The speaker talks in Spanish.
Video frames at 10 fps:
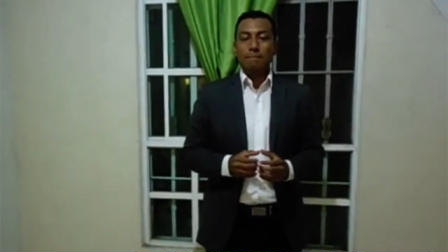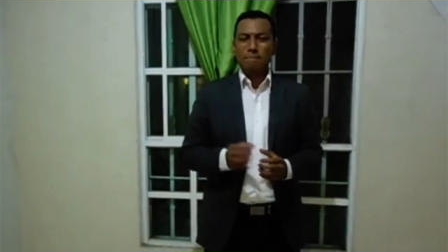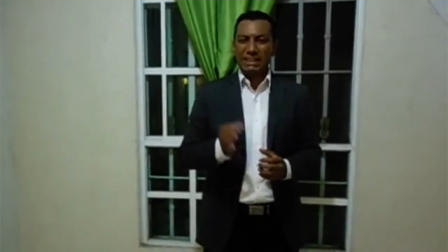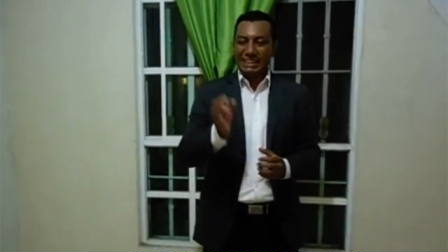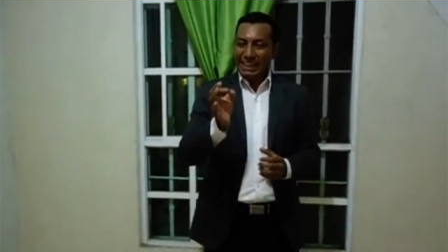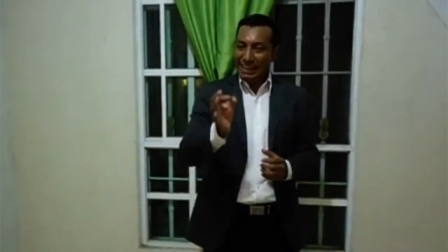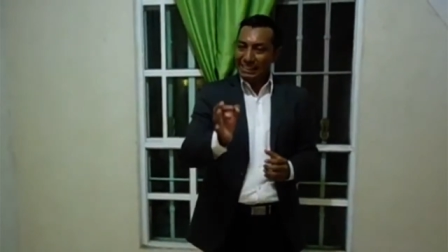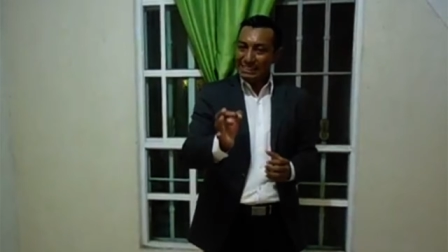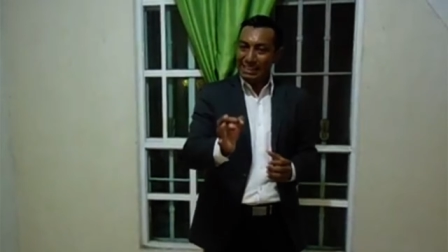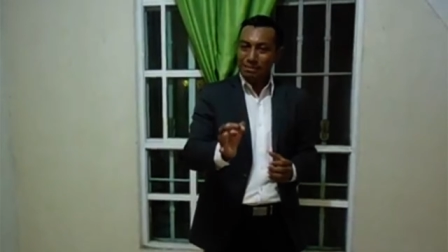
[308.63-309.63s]

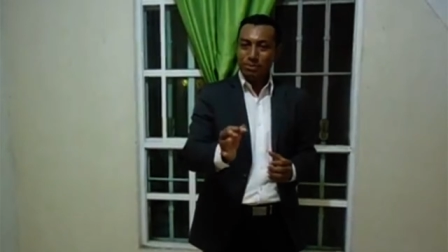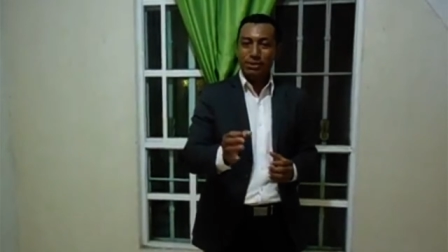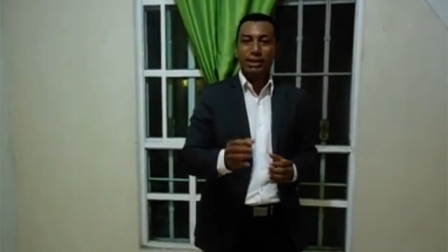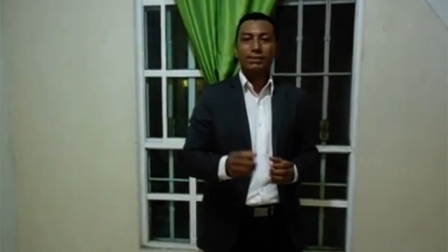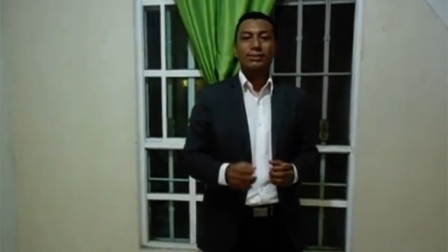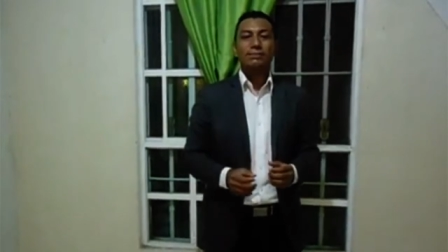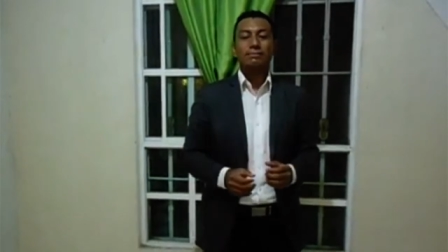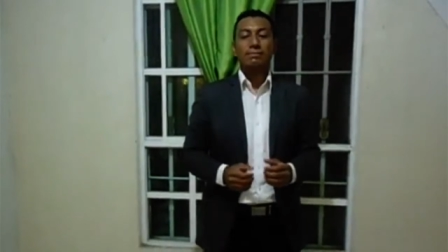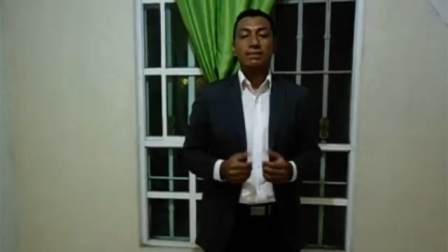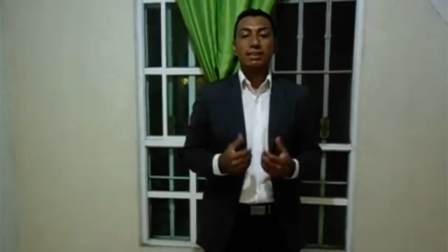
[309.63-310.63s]
meterse en el proyecto
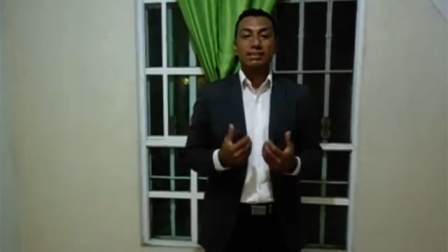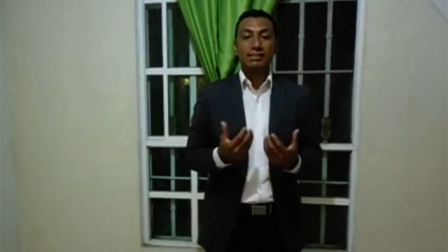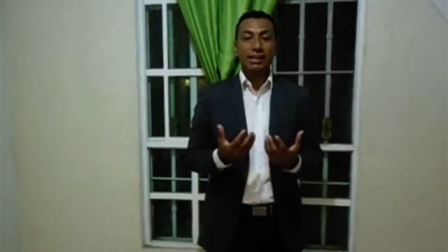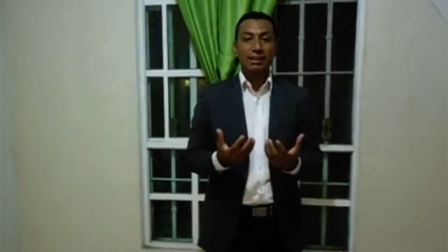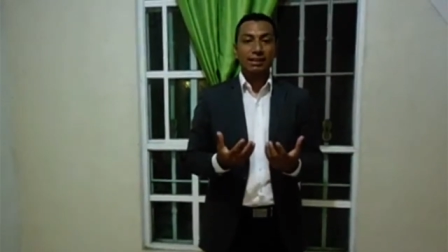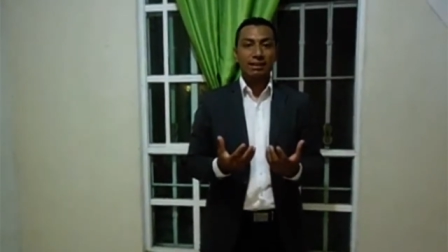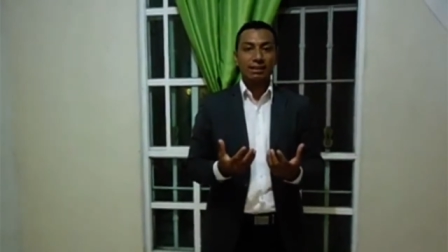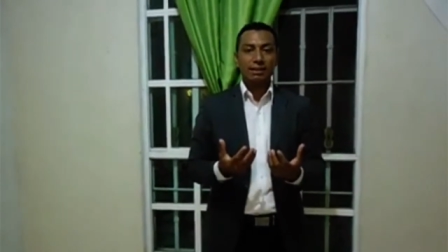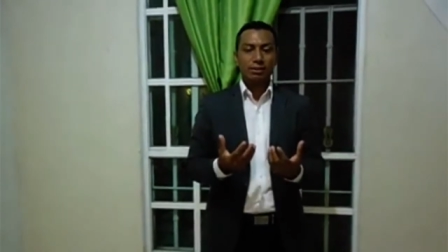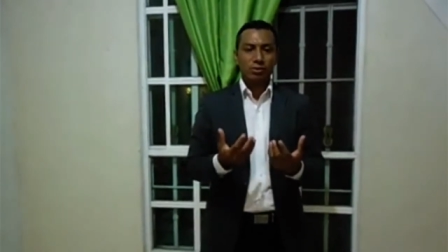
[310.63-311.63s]
y estar
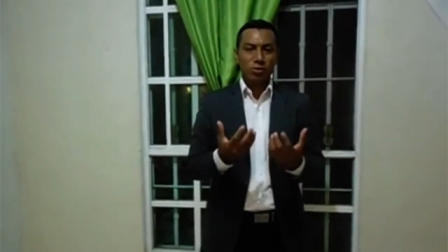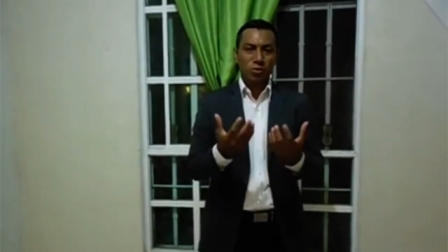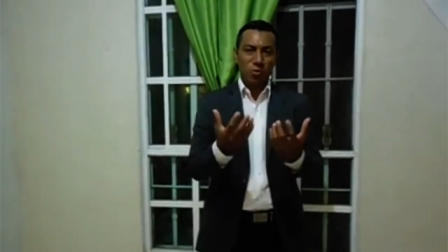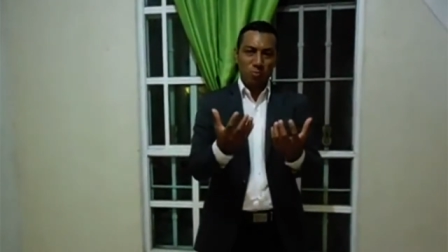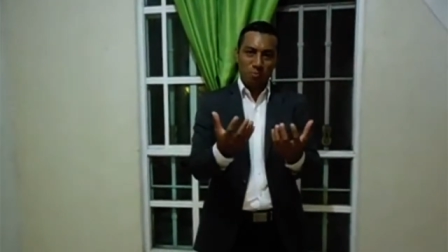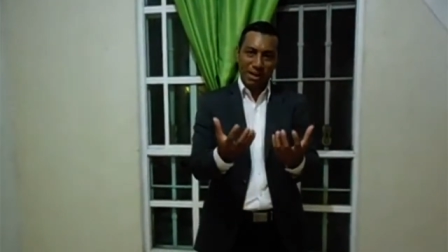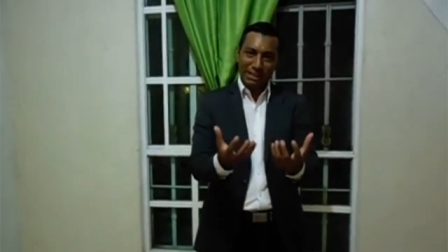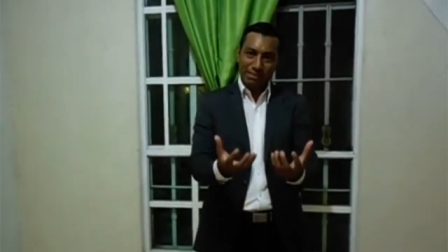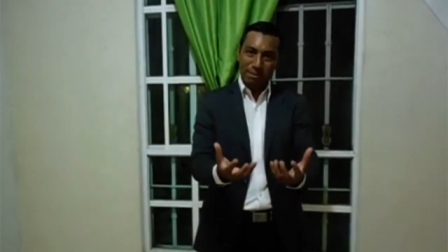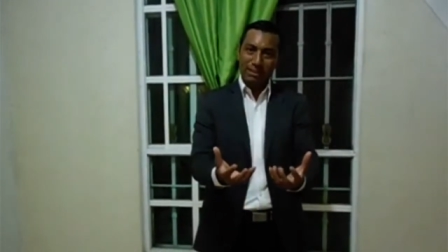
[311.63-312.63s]

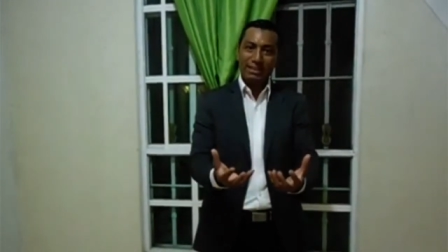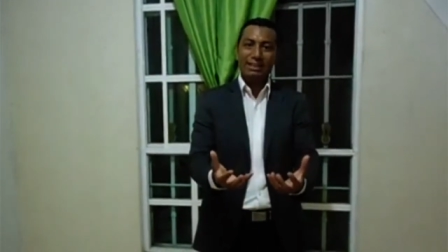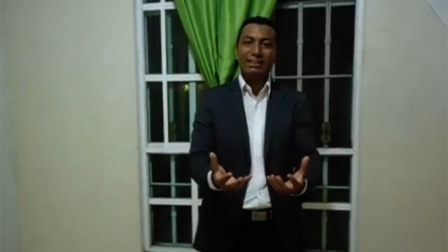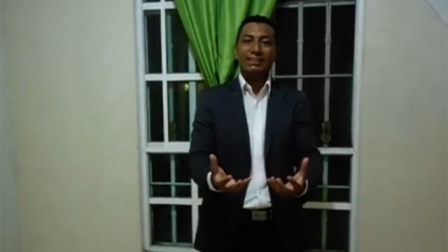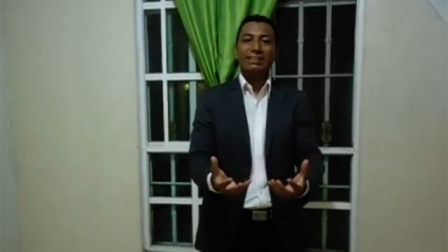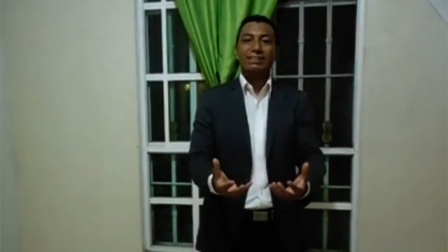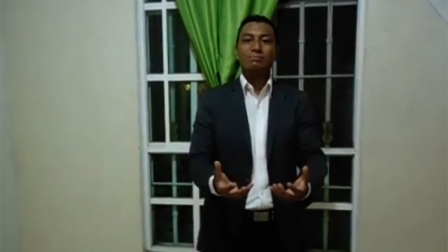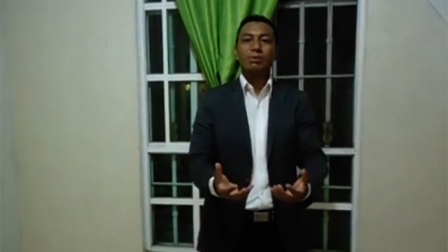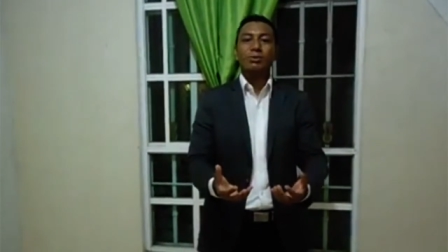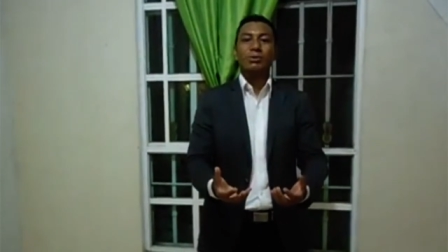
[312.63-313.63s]
completamente
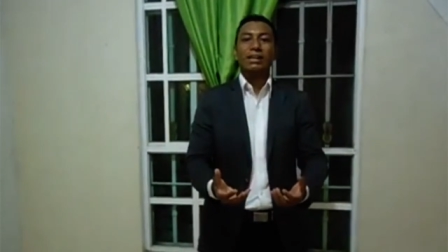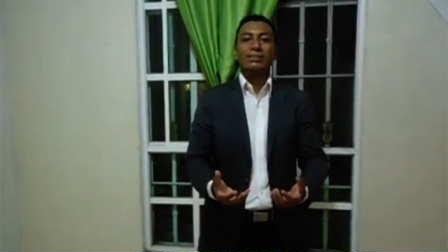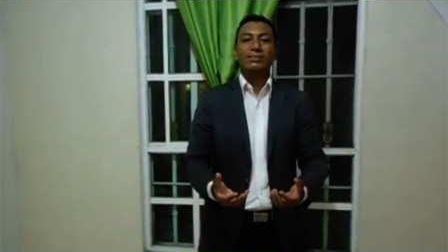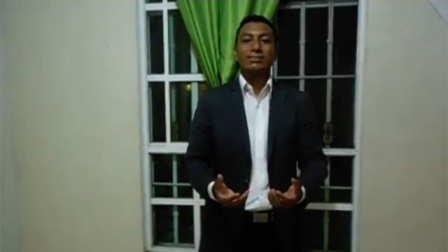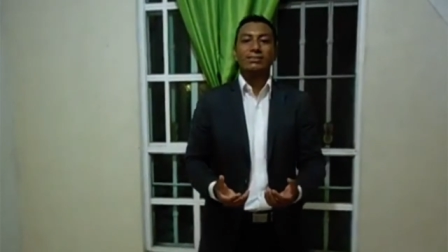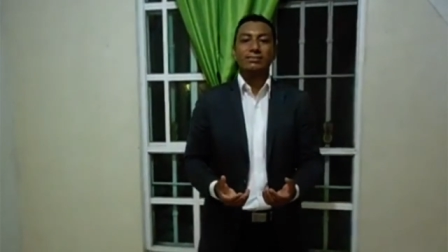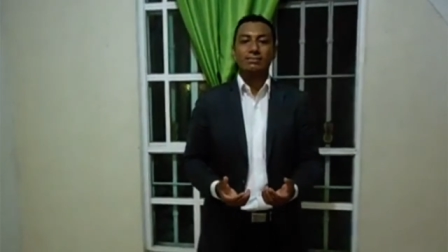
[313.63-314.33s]
involucradas.